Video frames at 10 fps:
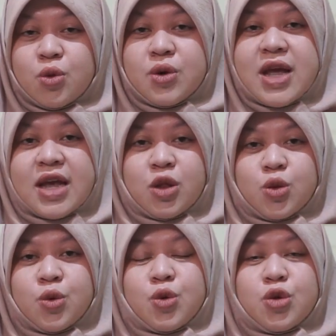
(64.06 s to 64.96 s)
itu
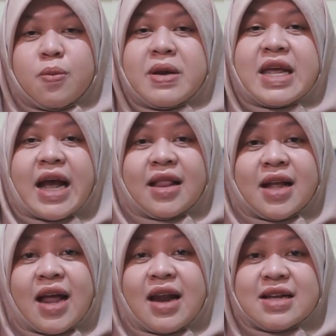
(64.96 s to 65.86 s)
yaitu untuk
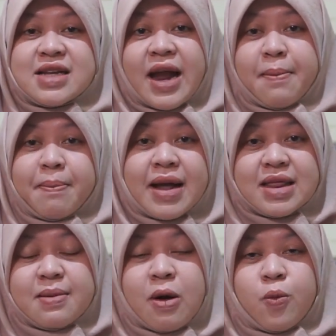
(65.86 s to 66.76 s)
meningkatkan rasa empati